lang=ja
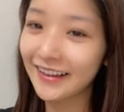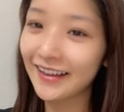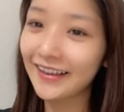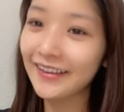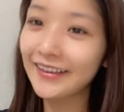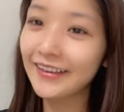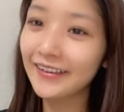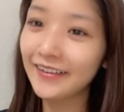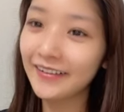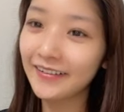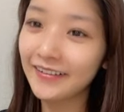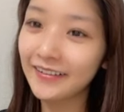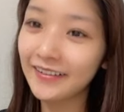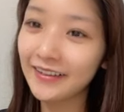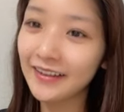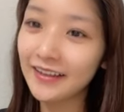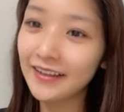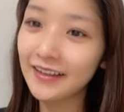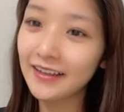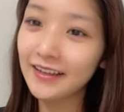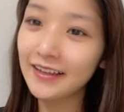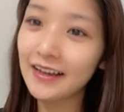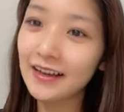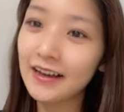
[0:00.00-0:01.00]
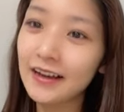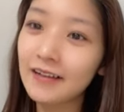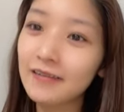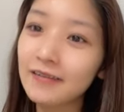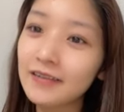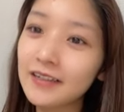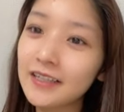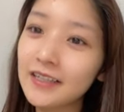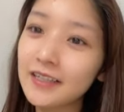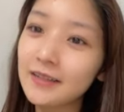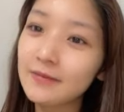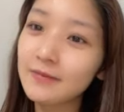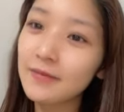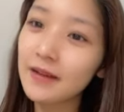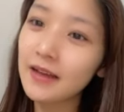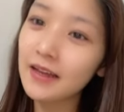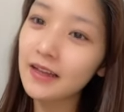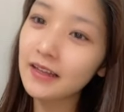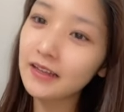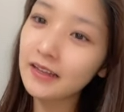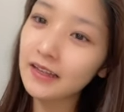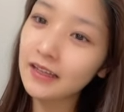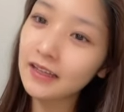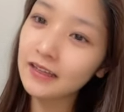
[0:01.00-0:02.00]
ないかいや鹿児
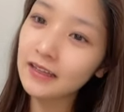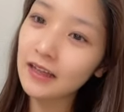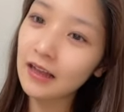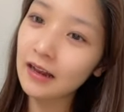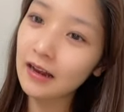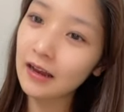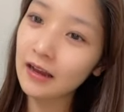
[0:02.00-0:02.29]
島にいた